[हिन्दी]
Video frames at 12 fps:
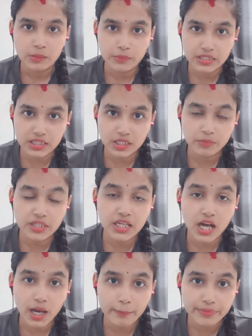मतलब कि
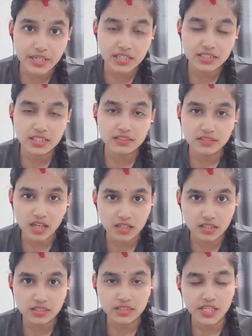आपराधिक
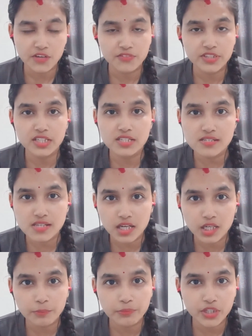ताकत या फिर हिंसा
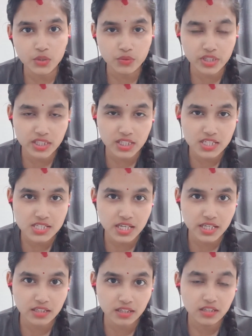का प्रयोग किया
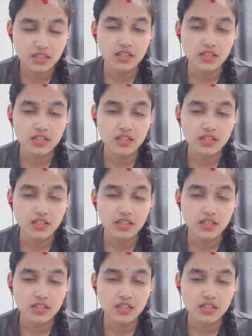जाएगा